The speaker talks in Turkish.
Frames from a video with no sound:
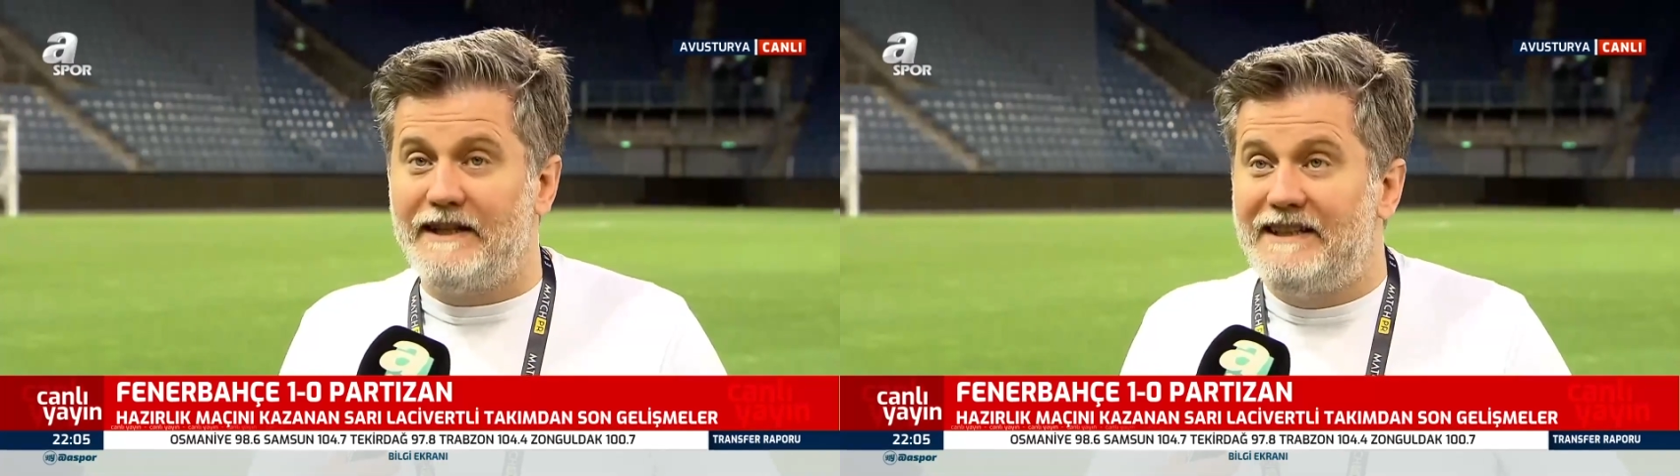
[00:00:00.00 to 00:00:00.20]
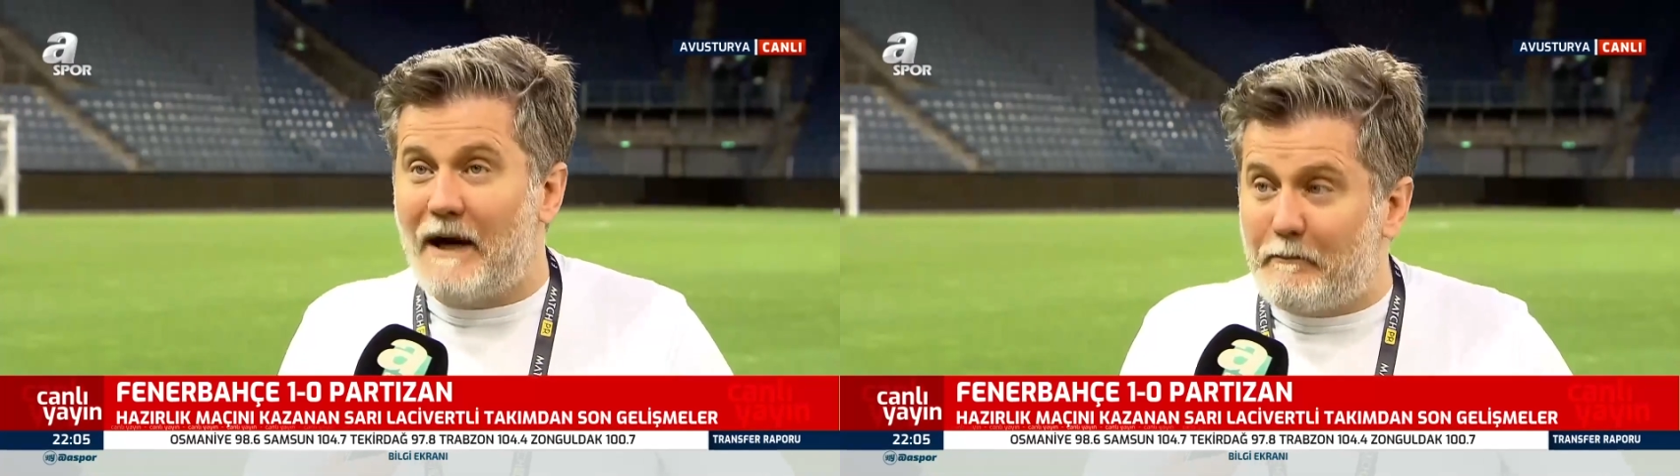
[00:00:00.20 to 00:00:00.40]

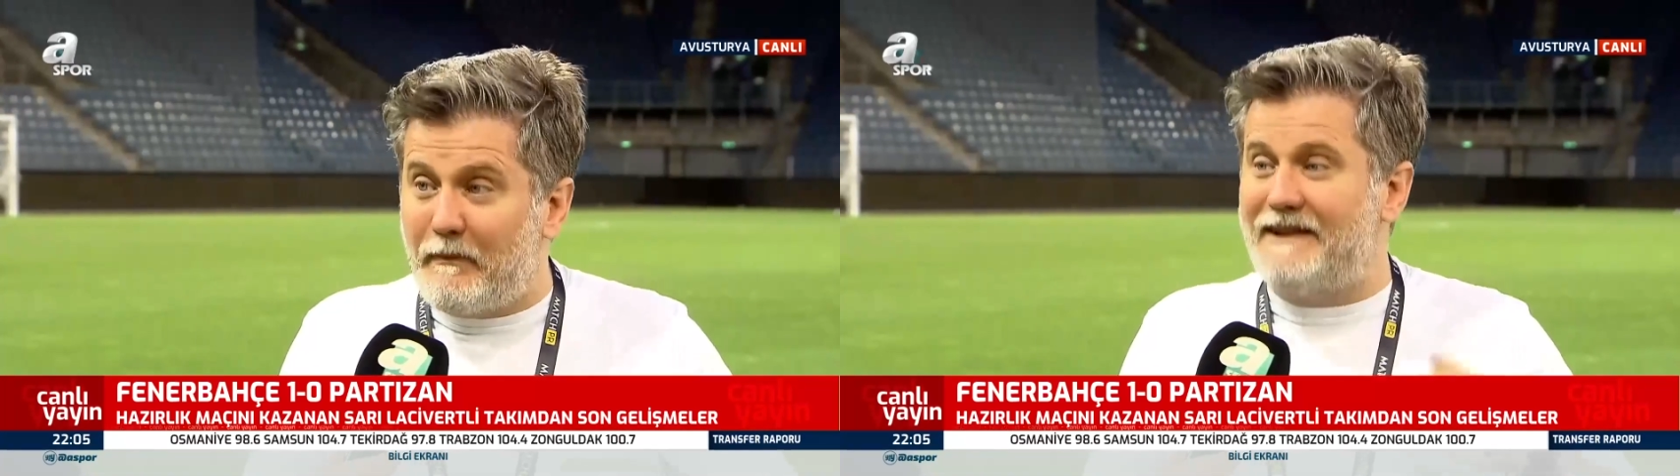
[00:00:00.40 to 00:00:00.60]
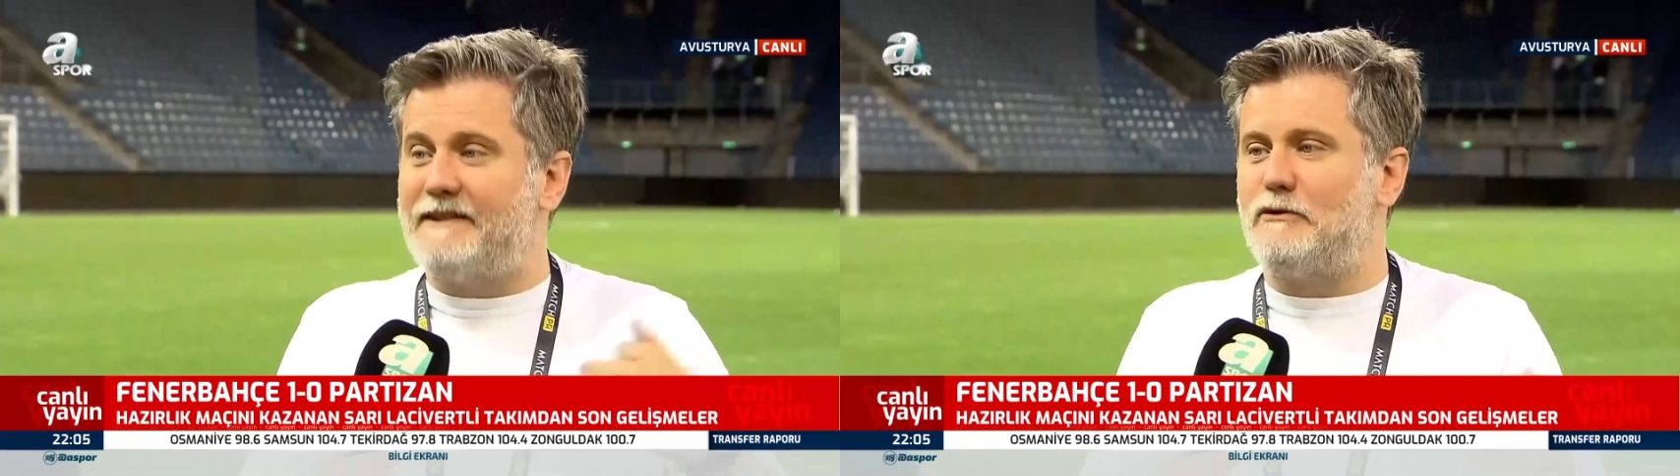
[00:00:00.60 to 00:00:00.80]

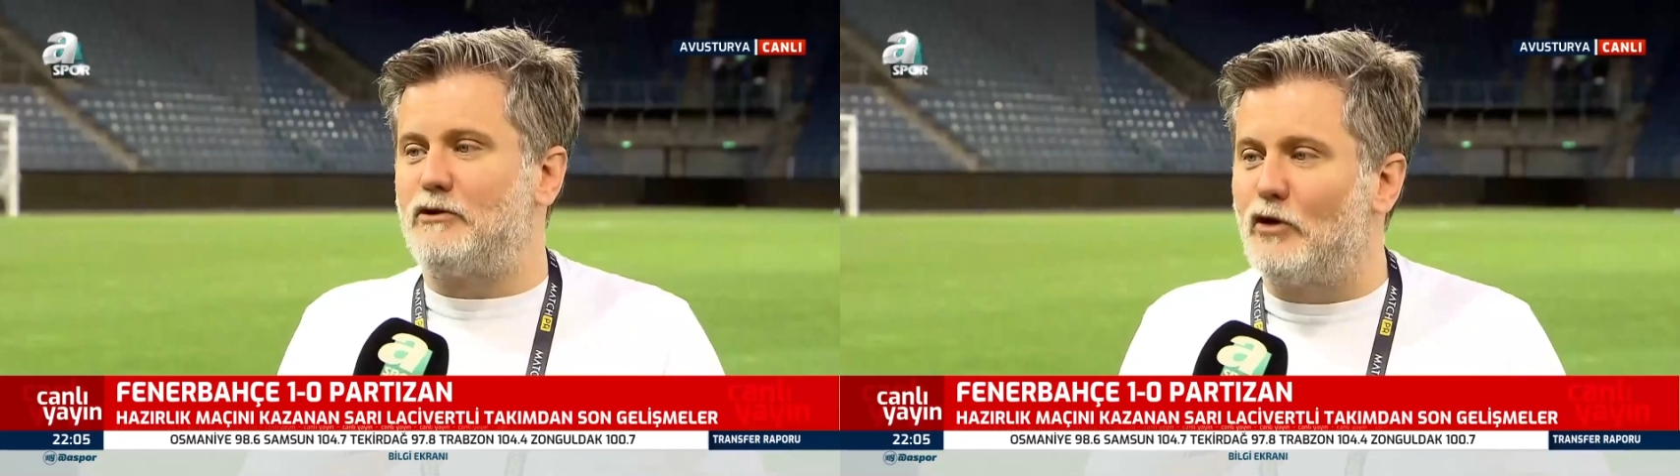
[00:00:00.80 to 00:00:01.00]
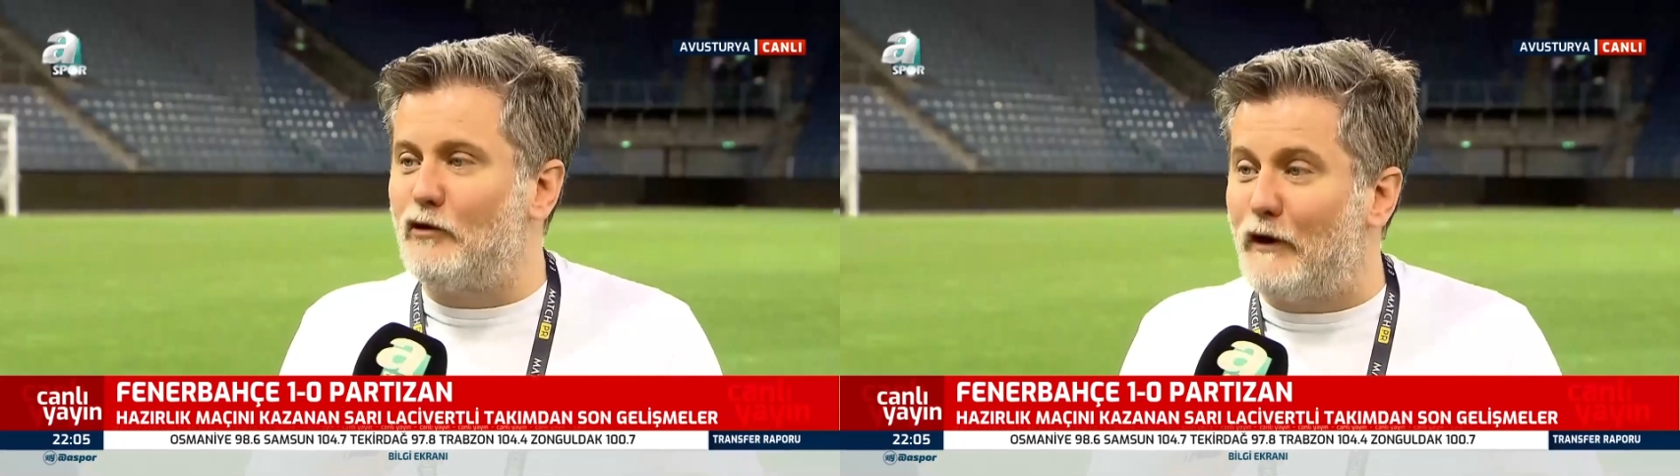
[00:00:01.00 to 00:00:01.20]
Yapmak istiyor.
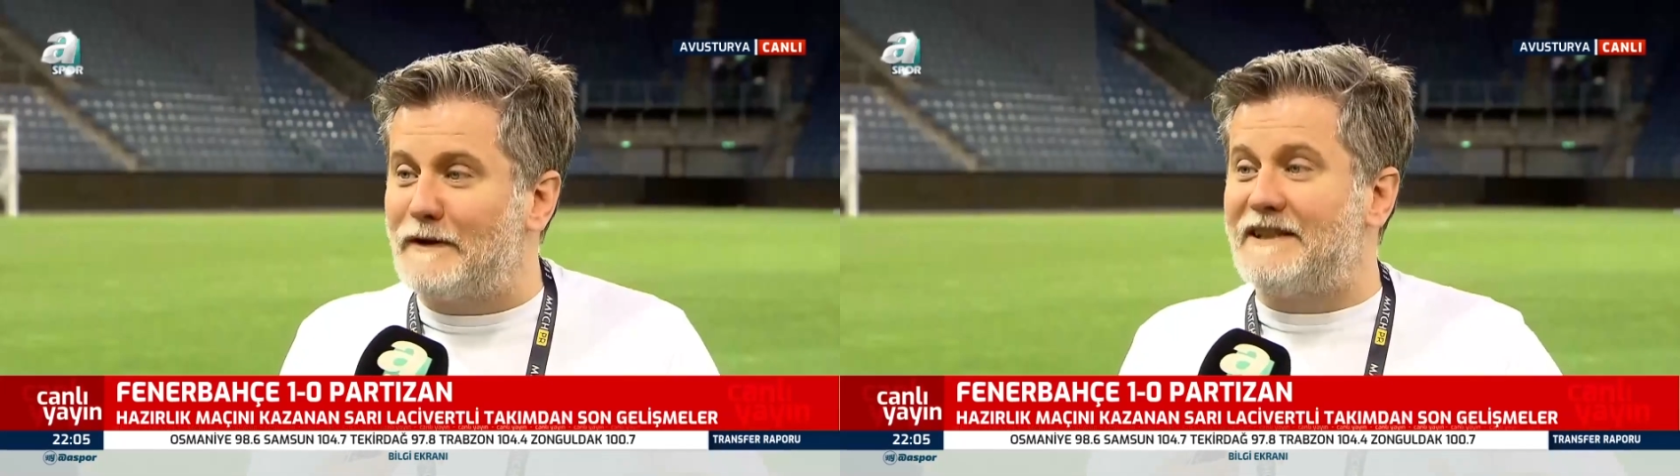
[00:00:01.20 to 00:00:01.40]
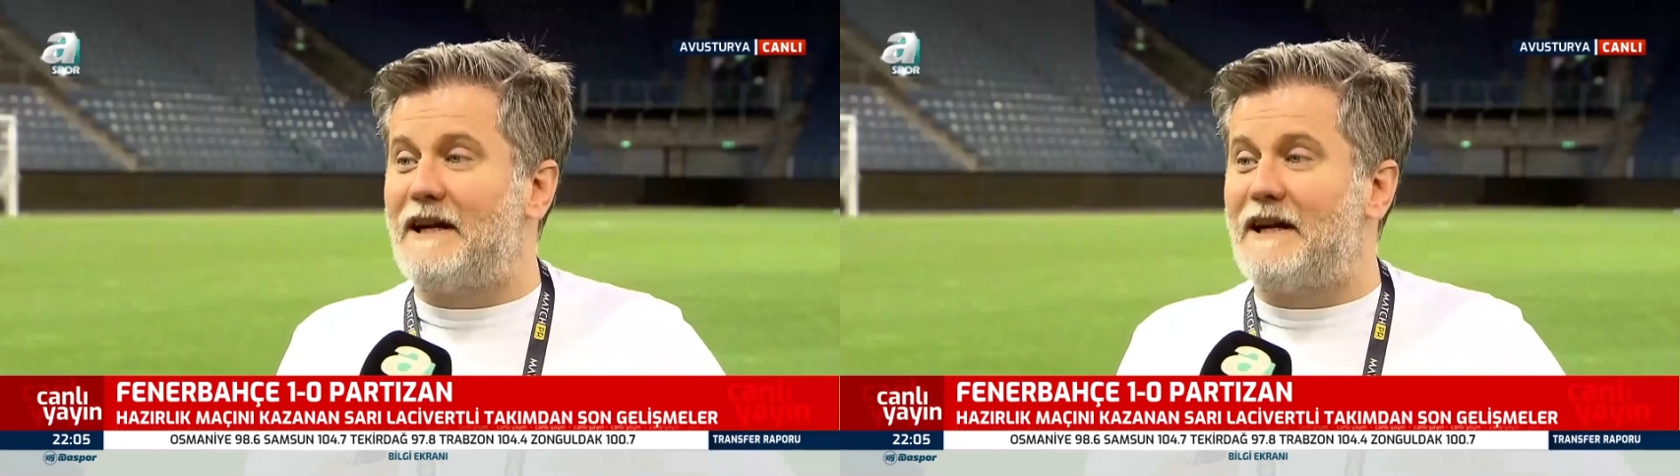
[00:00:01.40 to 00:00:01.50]
Çok fazla